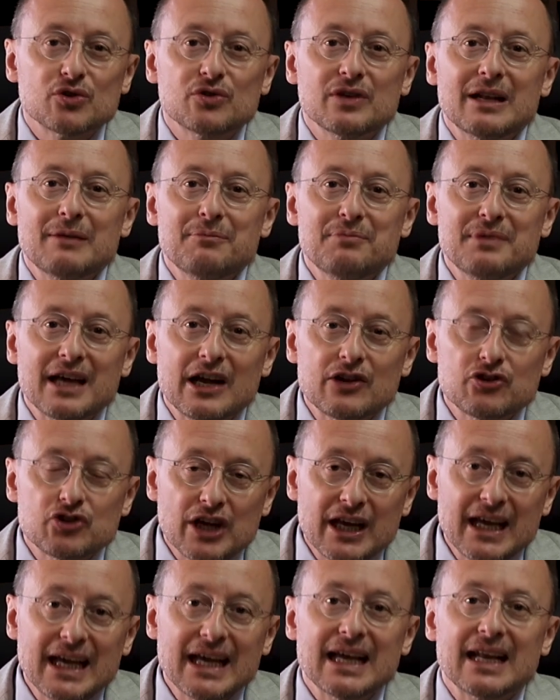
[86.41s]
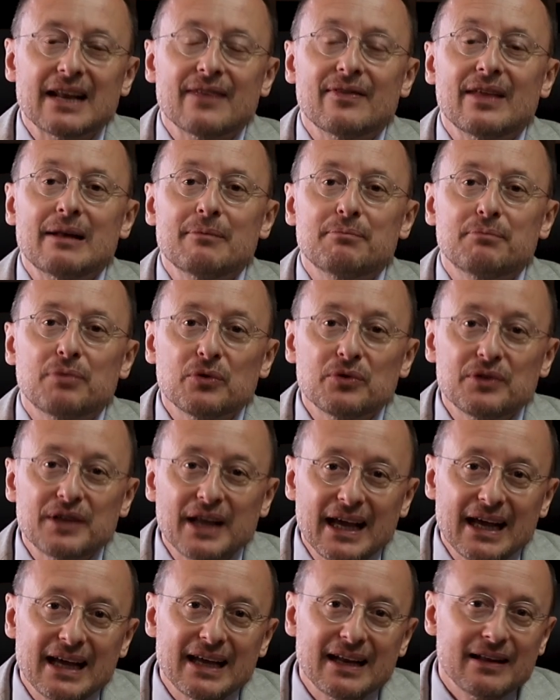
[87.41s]
del piacere, del
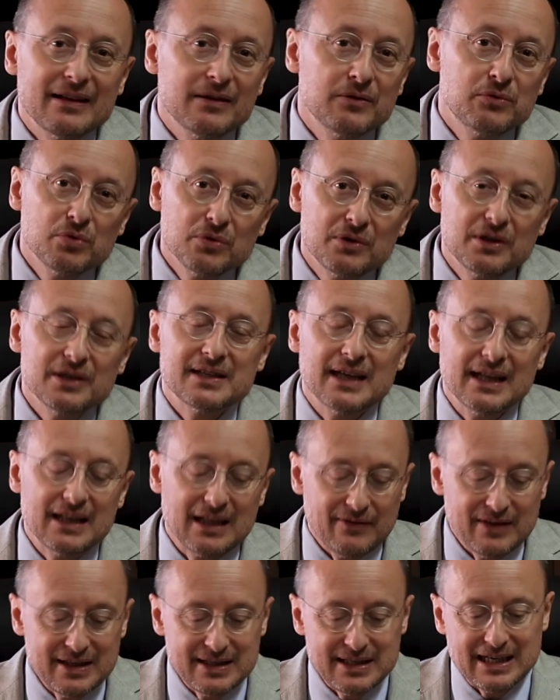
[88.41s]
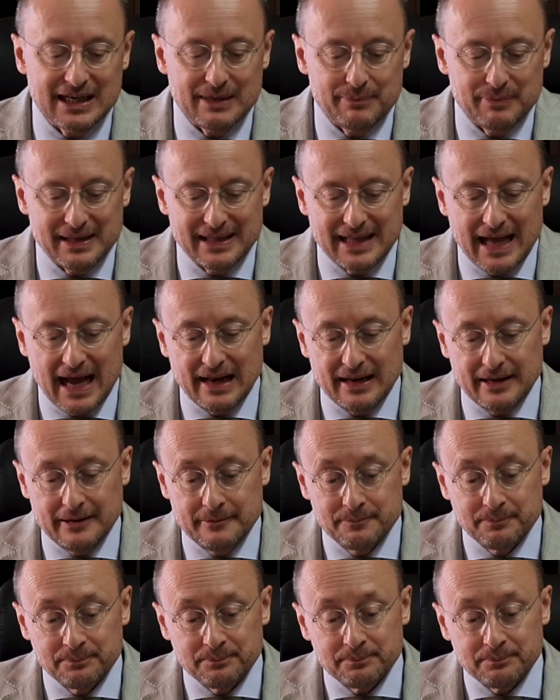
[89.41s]
potere, di tutti i sette vizi capitali,